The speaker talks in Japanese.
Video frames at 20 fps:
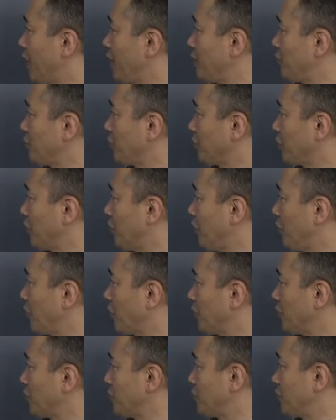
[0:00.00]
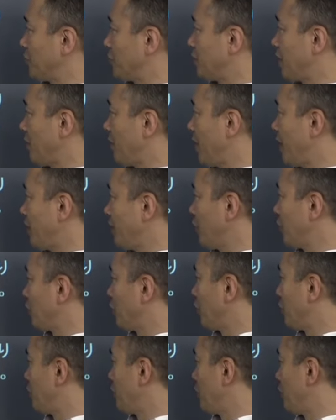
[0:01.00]
鉛直方向に通した場合の
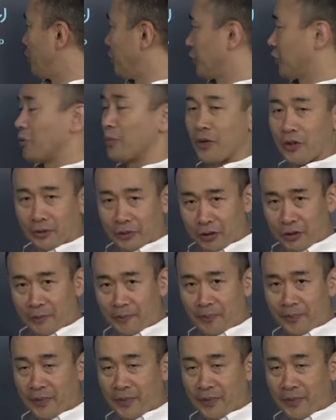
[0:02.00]
伸びを求めようと。